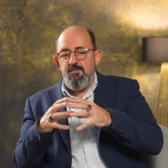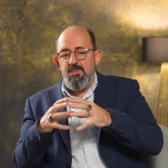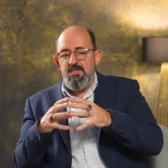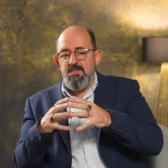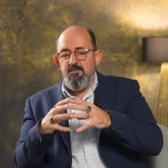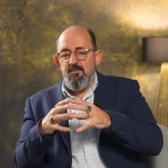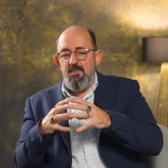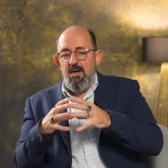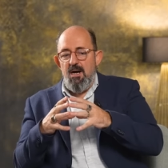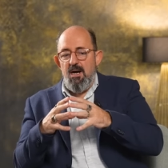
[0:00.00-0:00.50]

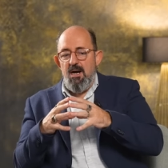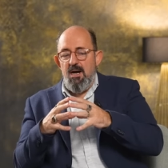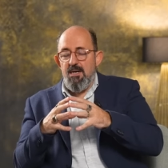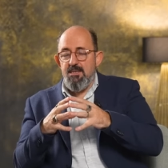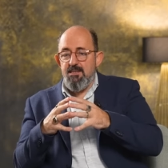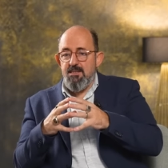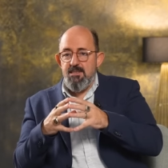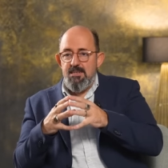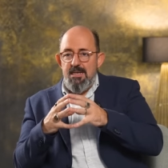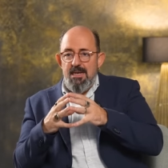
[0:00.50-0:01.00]
bizim
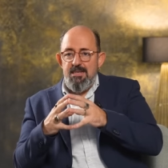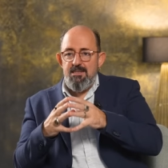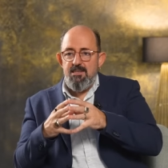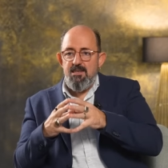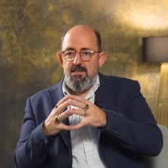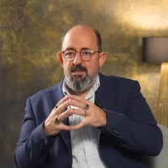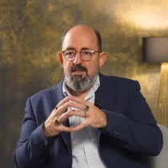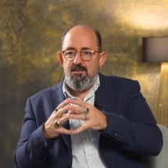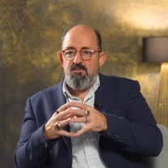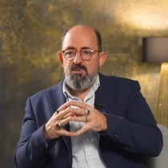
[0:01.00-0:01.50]
hatıra
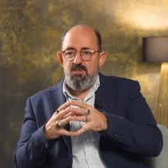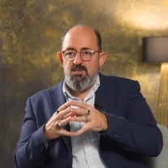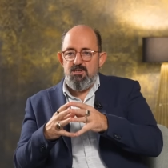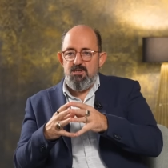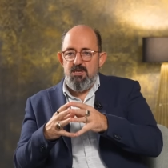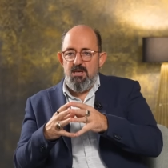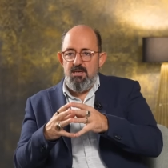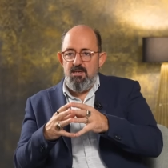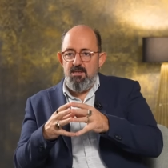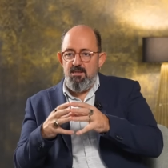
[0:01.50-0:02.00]
dediğimiz
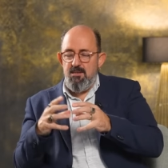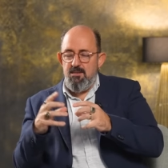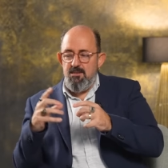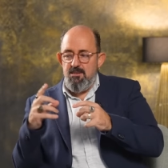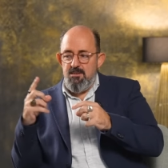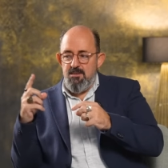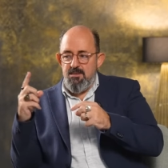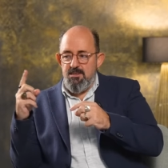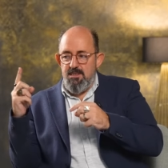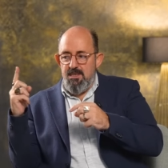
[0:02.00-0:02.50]
şey
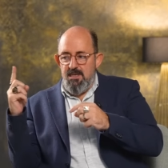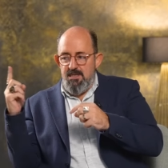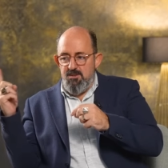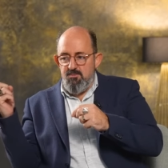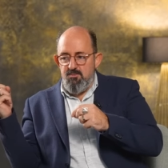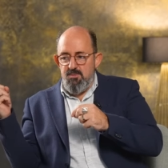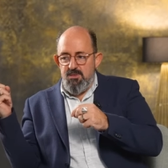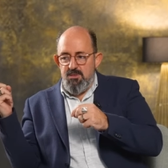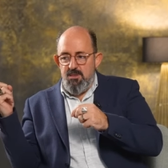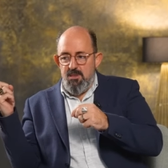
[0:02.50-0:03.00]

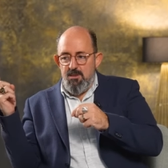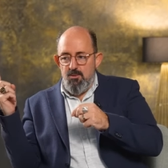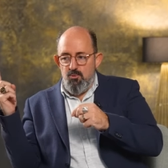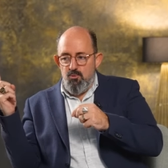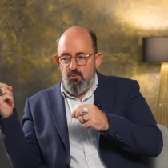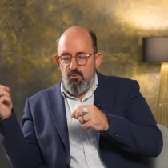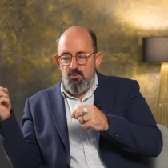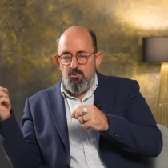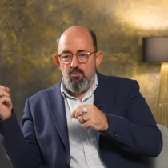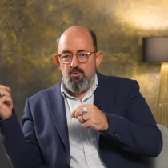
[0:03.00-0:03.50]
geçmişteki
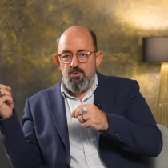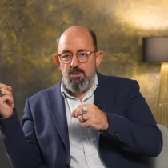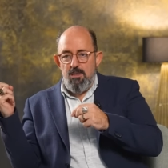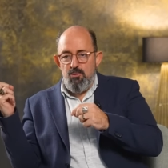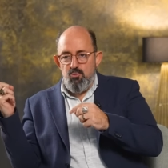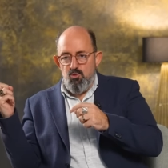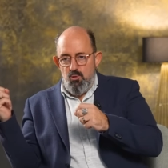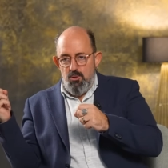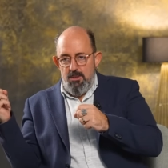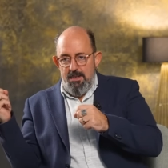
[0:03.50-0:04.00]

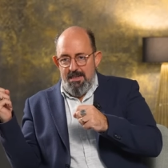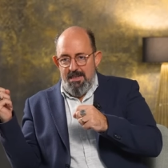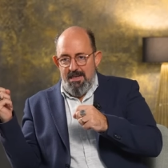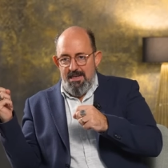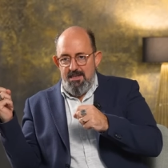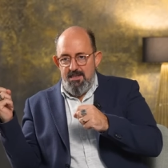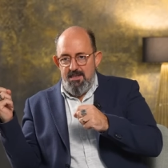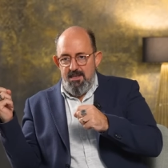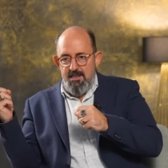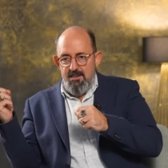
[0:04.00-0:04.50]
duygusal
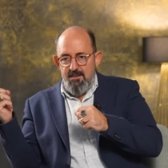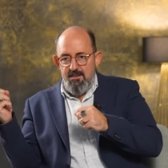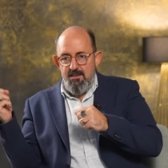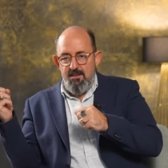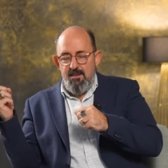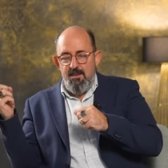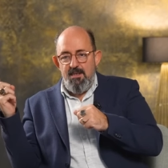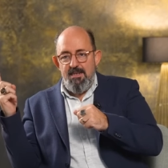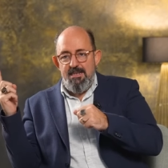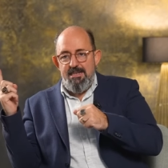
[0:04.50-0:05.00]
donelerden
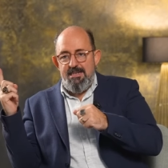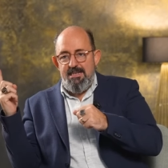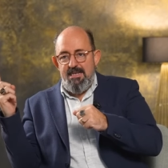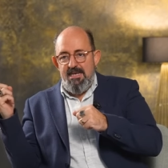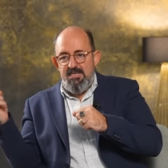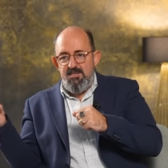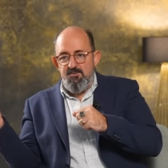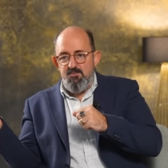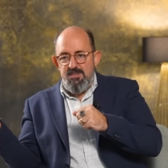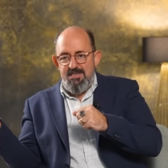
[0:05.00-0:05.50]

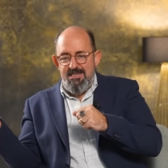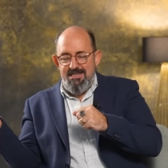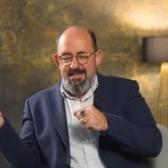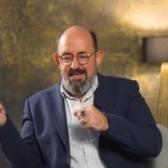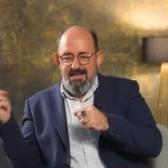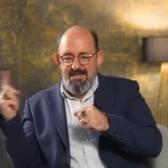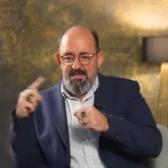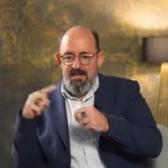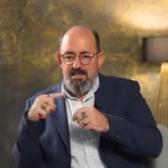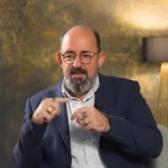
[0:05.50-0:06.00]
geçmişi
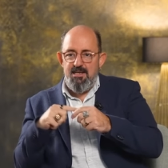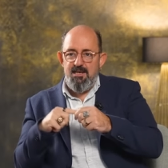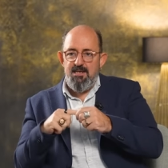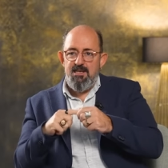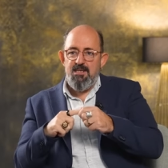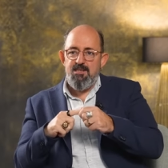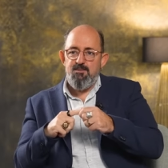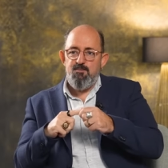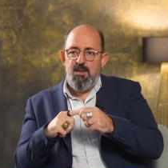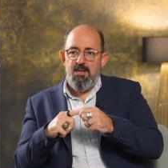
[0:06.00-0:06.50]
tekrar
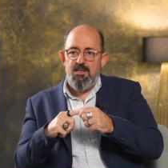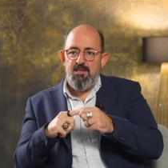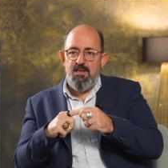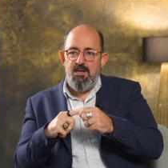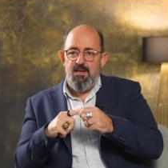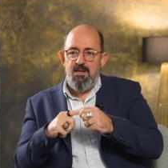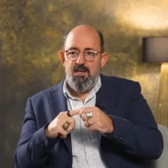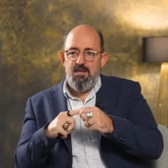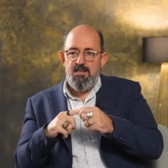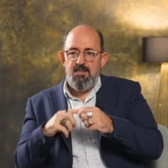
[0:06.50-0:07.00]
yaratmakla
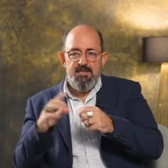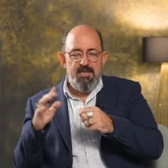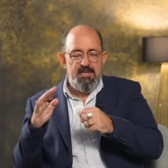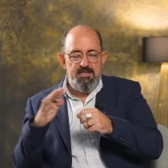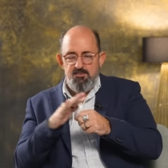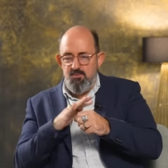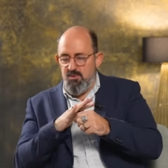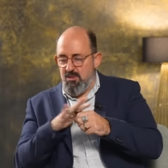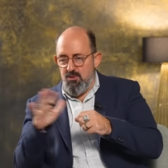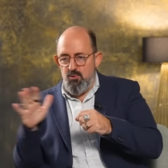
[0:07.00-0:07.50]
alakalı.
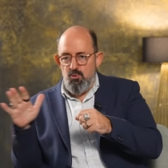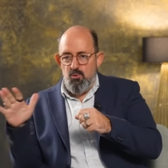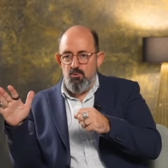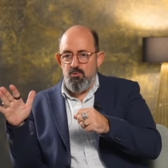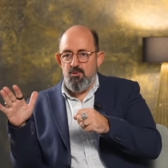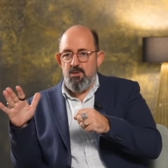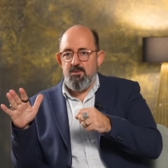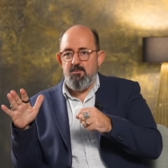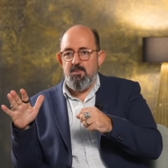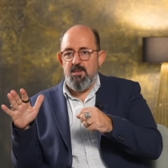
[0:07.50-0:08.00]
Geçmişi hiç
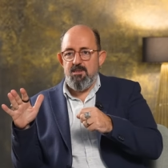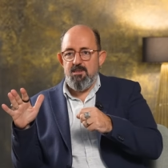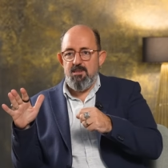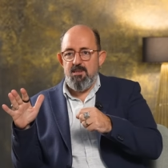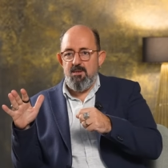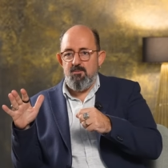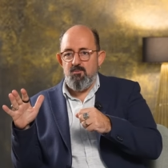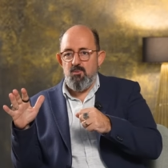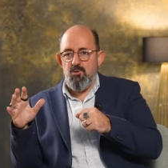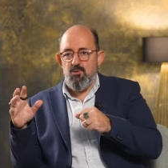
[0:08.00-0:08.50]
olduğu gibi
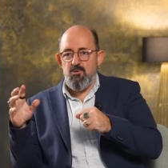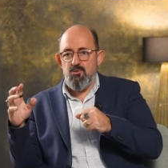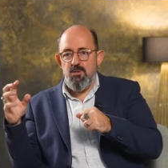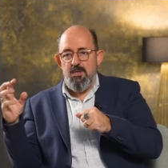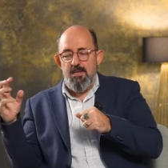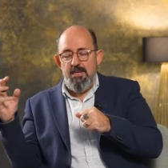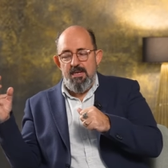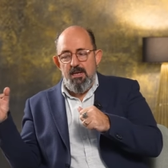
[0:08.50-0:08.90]
hatırlamıyoruz.